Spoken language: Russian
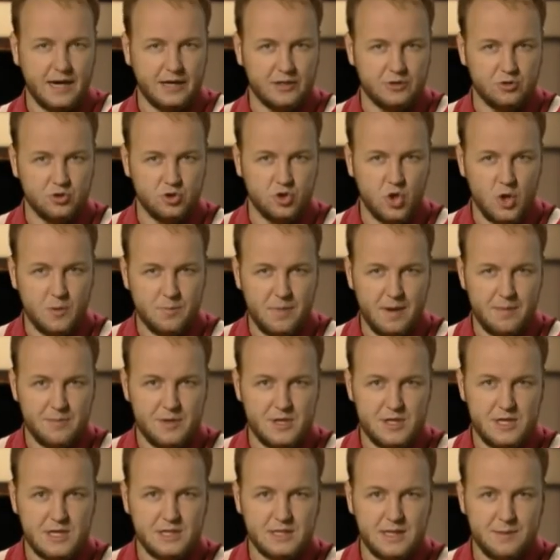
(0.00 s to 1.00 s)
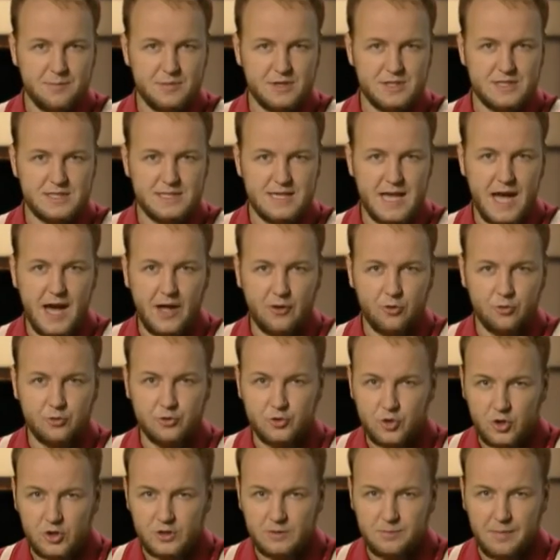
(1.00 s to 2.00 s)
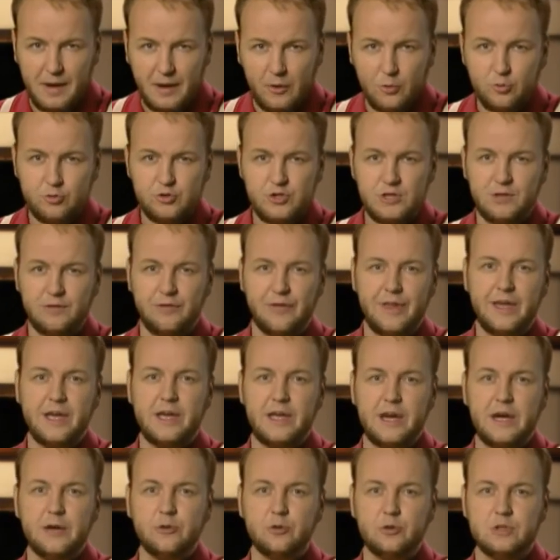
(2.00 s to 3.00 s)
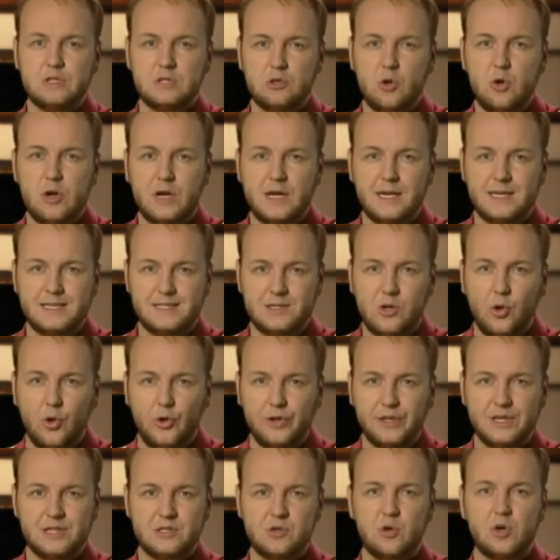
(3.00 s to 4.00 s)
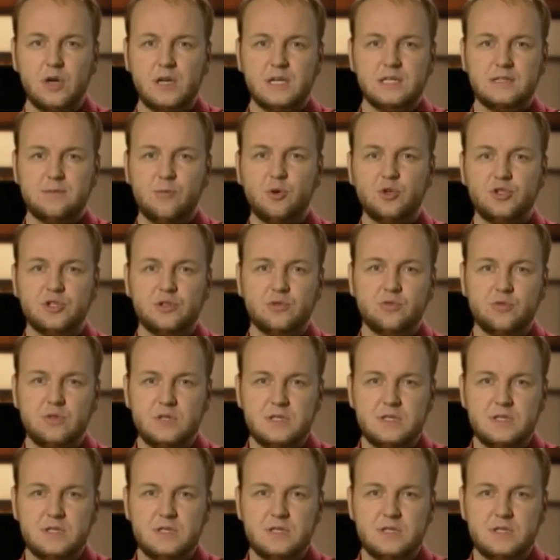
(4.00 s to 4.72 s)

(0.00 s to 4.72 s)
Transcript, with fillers: кто победит обезьяну, тот получит в награду столько золота, сколько сможет